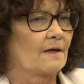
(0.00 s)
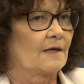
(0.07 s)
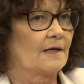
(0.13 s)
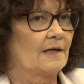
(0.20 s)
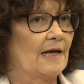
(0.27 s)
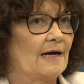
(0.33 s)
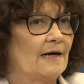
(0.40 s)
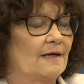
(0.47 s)

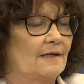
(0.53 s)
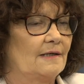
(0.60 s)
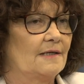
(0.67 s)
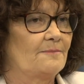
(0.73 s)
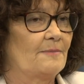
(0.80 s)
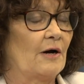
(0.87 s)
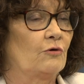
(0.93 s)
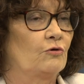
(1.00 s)
Et là,
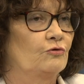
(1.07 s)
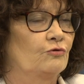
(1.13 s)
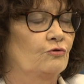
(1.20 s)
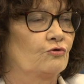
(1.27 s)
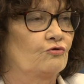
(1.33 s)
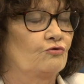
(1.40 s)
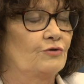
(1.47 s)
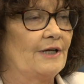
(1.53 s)
les paroles
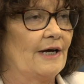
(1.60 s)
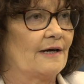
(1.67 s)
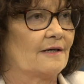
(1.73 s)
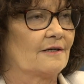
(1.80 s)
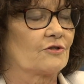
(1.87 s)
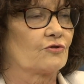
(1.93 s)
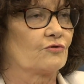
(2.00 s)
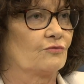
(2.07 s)
de
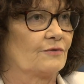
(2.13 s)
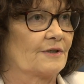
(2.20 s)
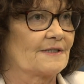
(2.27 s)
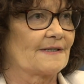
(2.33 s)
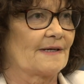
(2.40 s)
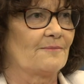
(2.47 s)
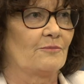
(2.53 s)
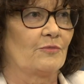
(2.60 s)
Judas sont
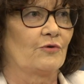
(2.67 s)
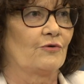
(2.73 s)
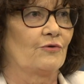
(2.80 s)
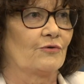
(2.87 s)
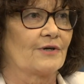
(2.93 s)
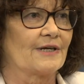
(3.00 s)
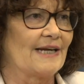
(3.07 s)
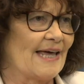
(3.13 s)

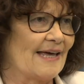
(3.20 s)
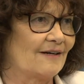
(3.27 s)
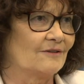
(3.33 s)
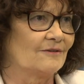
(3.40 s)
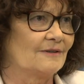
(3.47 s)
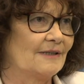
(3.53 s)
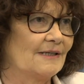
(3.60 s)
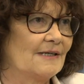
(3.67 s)
extrêmement
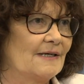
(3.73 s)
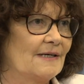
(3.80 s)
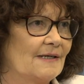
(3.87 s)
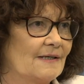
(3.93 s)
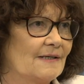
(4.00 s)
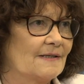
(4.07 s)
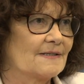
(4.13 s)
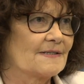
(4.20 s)
claires
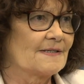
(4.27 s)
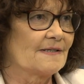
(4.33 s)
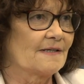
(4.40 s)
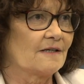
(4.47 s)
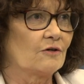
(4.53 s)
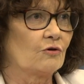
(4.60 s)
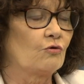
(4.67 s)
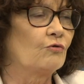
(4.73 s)

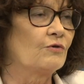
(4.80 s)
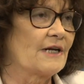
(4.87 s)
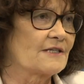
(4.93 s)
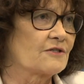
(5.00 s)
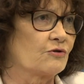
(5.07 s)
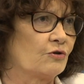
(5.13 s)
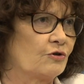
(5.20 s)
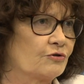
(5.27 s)
c'est qu'on la
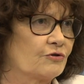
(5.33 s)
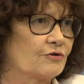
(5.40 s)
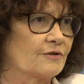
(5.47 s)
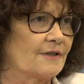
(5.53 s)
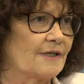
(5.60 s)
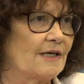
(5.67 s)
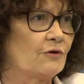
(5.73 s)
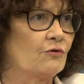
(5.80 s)

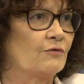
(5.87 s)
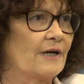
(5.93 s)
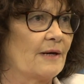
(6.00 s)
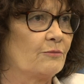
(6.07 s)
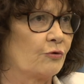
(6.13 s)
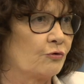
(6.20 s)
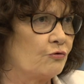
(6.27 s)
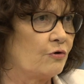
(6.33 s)
sorte et qu'on
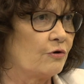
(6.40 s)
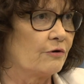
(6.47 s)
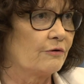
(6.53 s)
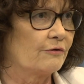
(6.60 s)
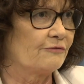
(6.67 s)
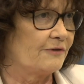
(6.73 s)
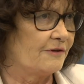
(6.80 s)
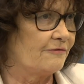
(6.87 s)
la brûle
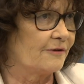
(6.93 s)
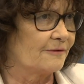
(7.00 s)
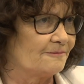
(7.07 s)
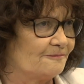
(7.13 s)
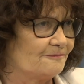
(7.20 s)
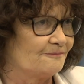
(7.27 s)
vive.